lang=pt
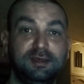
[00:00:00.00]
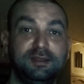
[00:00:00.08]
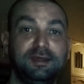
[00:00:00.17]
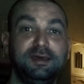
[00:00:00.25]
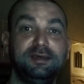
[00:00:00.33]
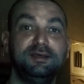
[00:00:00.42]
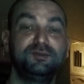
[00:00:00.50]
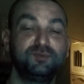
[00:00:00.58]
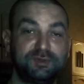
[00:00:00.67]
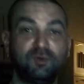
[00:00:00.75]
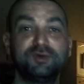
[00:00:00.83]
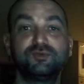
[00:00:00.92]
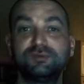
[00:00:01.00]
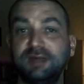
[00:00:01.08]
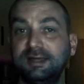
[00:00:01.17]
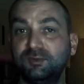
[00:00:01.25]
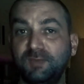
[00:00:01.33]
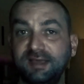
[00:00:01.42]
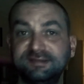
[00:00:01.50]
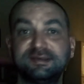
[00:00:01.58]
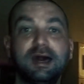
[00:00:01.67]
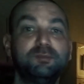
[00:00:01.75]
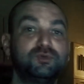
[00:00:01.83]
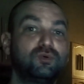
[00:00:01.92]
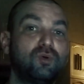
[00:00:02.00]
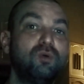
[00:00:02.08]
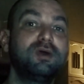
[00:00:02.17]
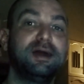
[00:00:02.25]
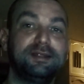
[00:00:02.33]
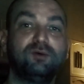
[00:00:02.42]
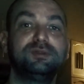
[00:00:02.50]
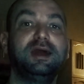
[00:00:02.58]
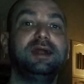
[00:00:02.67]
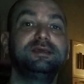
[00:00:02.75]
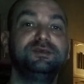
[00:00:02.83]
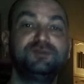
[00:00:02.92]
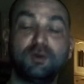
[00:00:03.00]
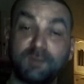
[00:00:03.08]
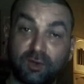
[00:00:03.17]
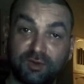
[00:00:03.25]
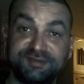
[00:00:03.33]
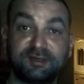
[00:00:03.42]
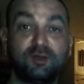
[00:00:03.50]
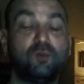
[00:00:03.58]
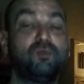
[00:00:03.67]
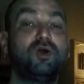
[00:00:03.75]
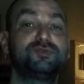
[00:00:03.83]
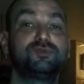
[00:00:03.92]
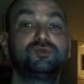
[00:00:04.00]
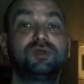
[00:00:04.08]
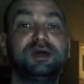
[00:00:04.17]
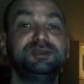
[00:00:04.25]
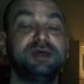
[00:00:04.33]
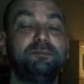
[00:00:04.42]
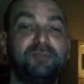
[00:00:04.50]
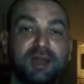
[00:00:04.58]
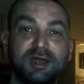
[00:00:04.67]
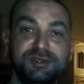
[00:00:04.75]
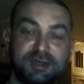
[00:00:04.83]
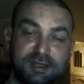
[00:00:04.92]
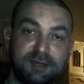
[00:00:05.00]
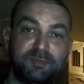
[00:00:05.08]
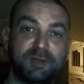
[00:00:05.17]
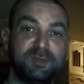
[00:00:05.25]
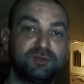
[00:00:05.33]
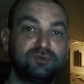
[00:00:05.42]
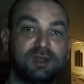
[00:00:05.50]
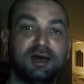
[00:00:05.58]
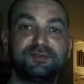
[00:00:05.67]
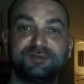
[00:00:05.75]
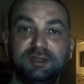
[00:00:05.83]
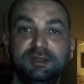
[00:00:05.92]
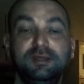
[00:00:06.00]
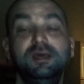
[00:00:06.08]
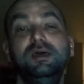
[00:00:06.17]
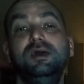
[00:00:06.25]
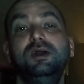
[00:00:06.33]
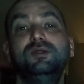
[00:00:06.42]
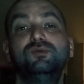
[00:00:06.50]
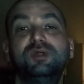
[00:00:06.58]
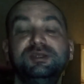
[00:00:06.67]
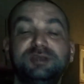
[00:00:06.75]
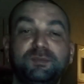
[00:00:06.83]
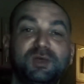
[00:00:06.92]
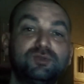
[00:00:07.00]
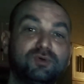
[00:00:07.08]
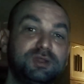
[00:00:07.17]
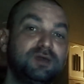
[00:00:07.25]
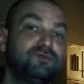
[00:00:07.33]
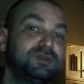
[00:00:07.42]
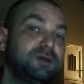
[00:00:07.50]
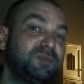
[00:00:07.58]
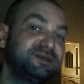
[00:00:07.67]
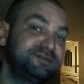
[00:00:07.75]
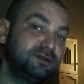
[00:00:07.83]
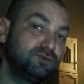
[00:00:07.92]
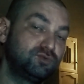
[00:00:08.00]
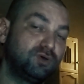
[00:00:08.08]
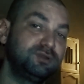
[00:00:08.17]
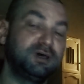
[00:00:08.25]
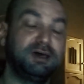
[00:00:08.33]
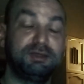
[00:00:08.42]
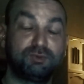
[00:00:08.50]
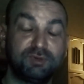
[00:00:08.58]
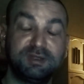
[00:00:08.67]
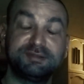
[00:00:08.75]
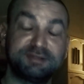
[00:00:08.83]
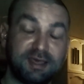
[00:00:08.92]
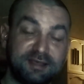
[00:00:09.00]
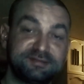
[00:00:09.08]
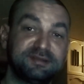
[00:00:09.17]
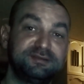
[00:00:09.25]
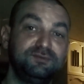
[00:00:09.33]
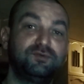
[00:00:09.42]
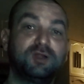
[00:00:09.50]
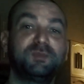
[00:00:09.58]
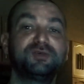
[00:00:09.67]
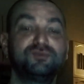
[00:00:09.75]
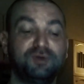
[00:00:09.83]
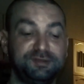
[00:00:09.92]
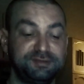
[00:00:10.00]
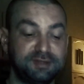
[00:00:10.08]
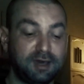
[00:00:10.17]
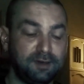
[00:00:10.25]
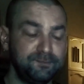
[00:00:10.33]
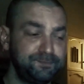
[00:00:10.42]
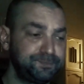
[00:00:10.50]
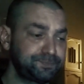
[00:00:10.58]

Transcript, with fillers: né, tu ter um resultado mais rápido com o canal Dark. Isso é uma coisa que eu mostro durante a prática né, para mentorados ali Durante a mentoria eu vou estar passando todas essas informações, tá?